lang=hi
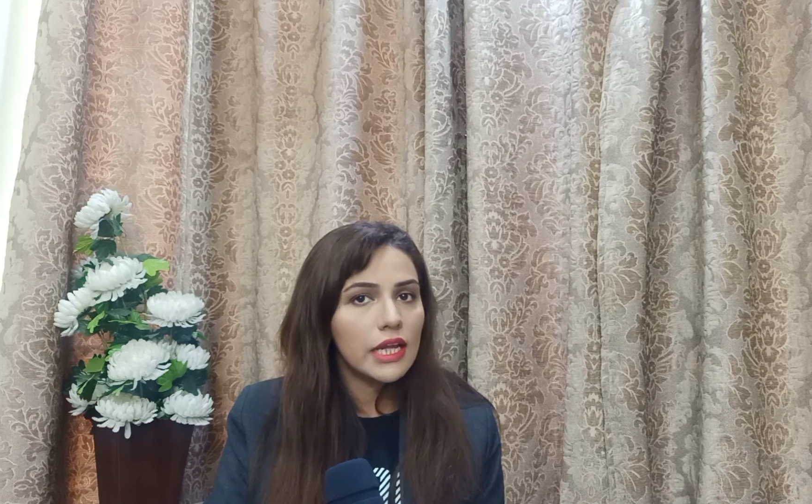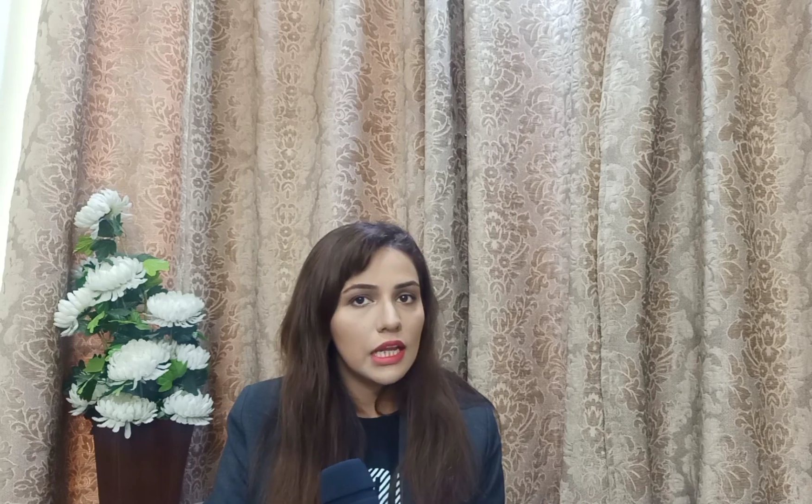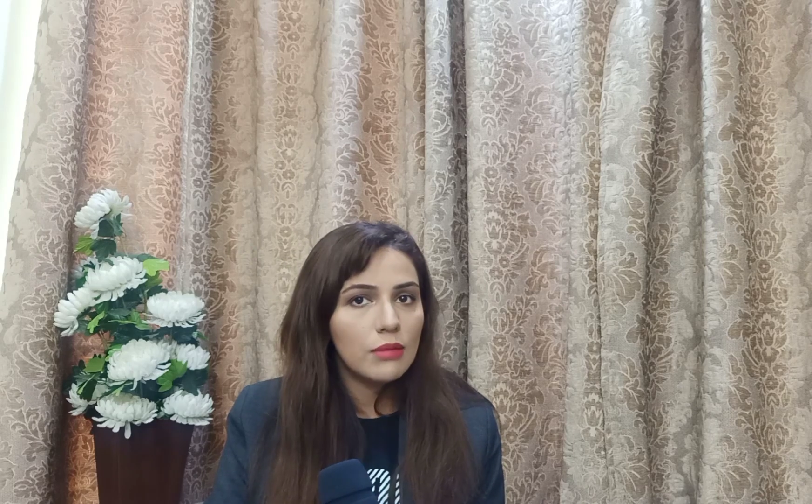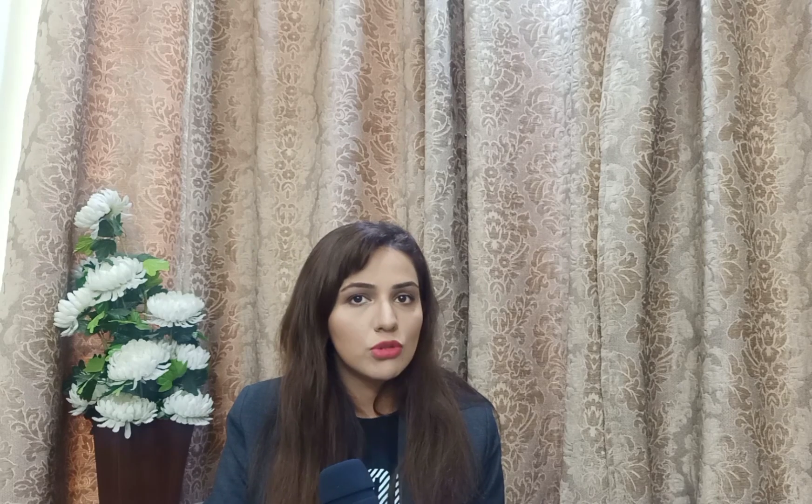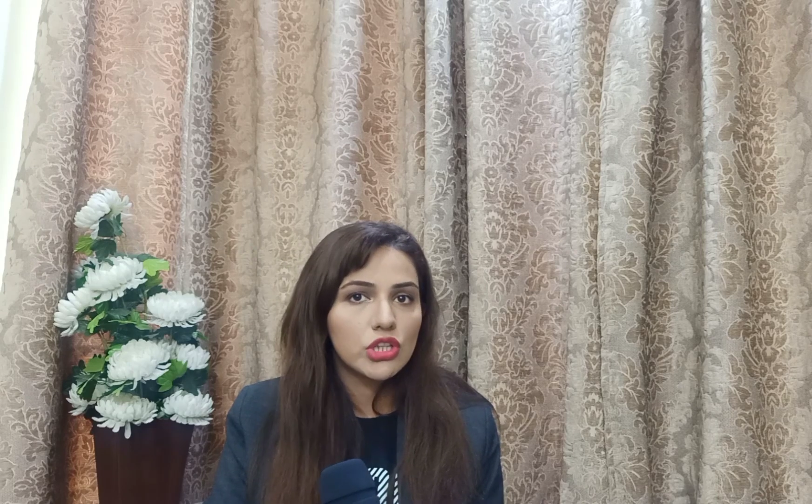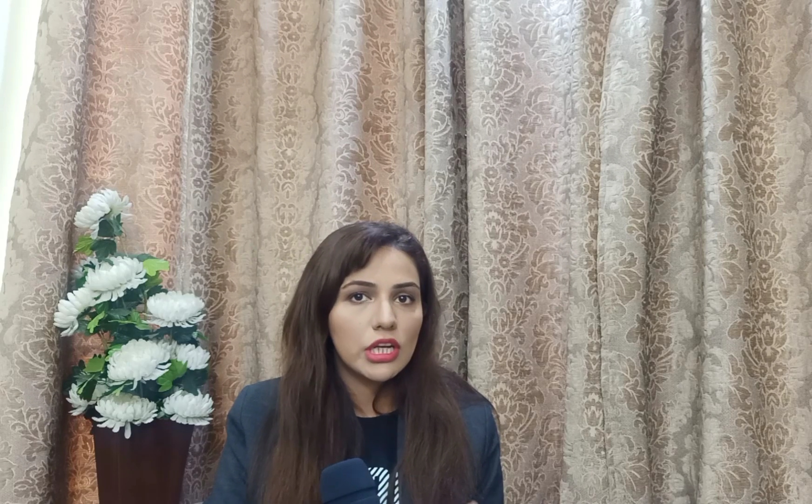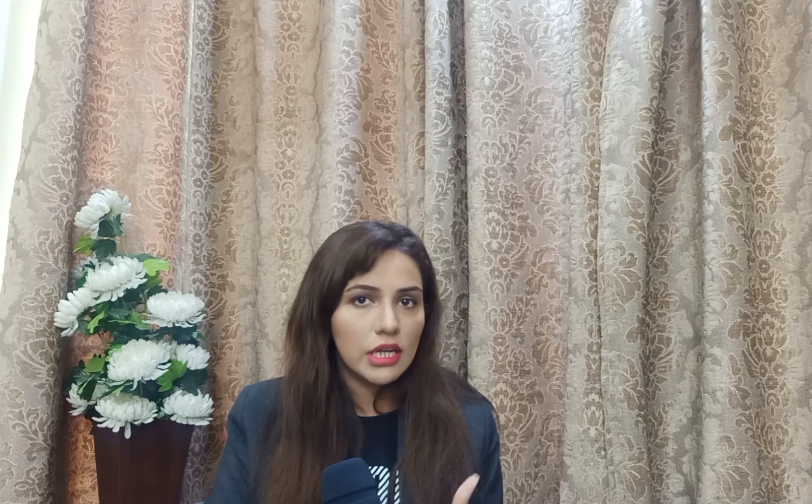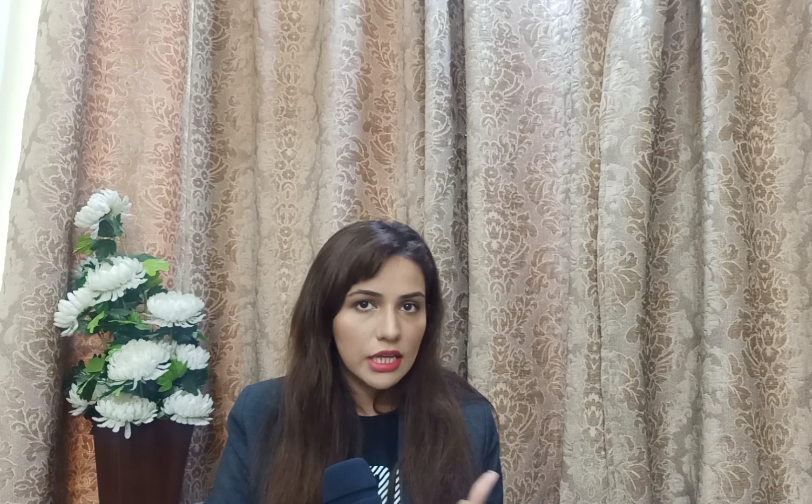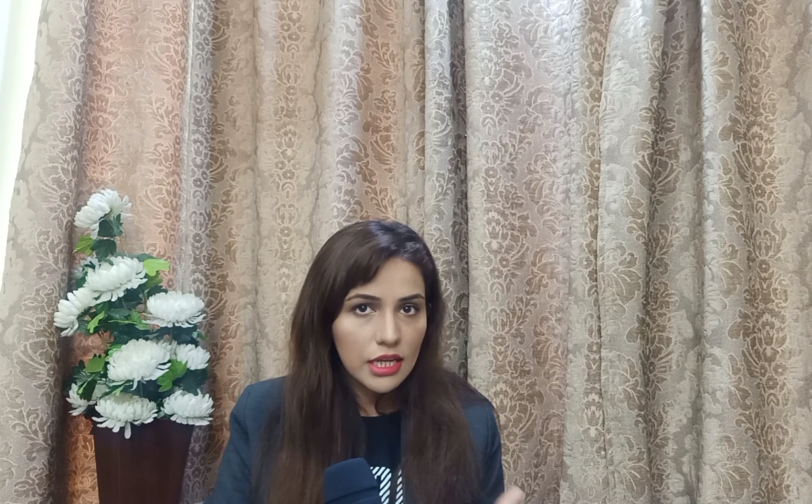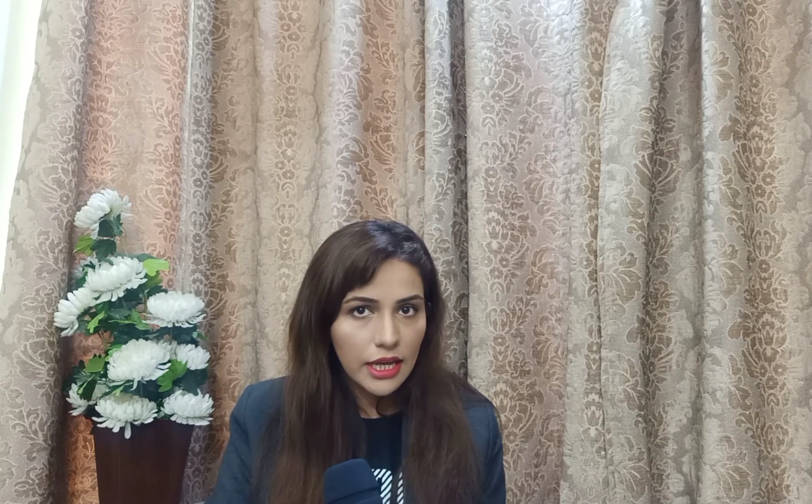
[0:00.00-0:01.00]
के लिए मुश्किल
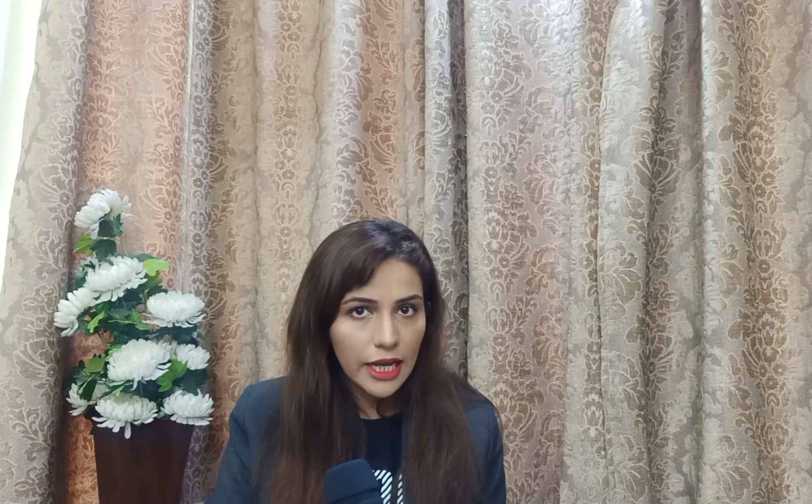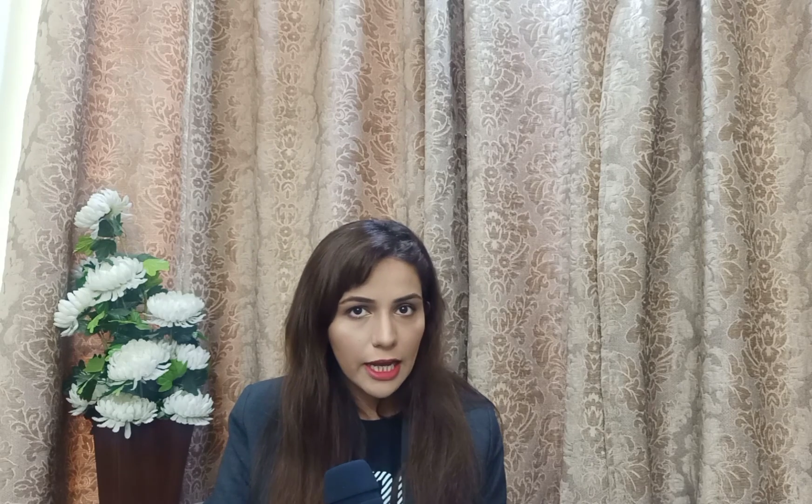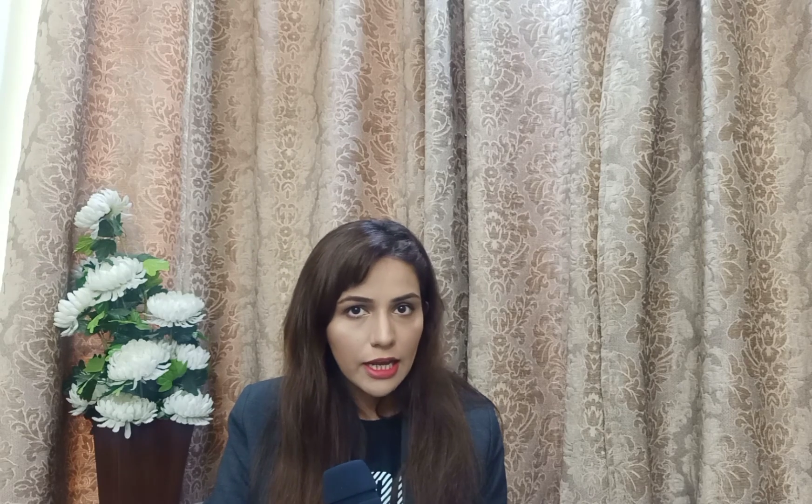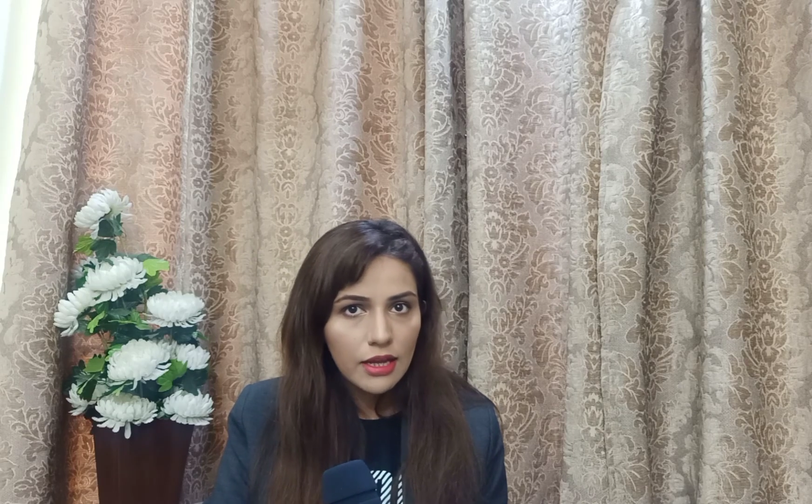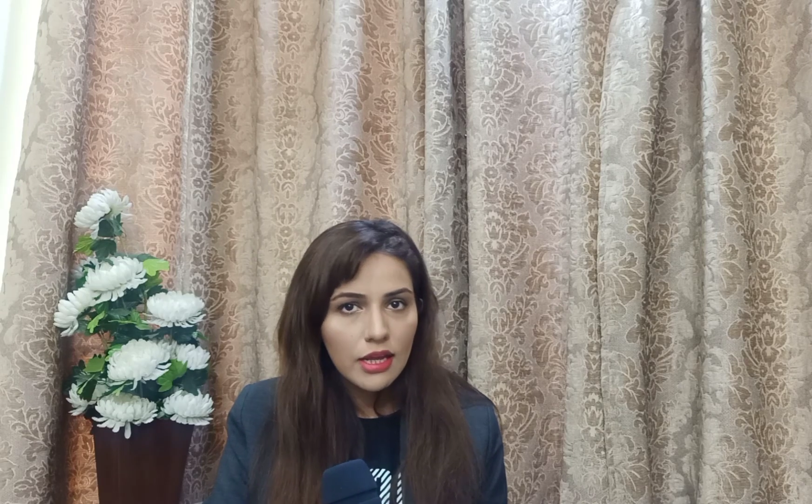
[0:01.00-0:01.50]
नहीं है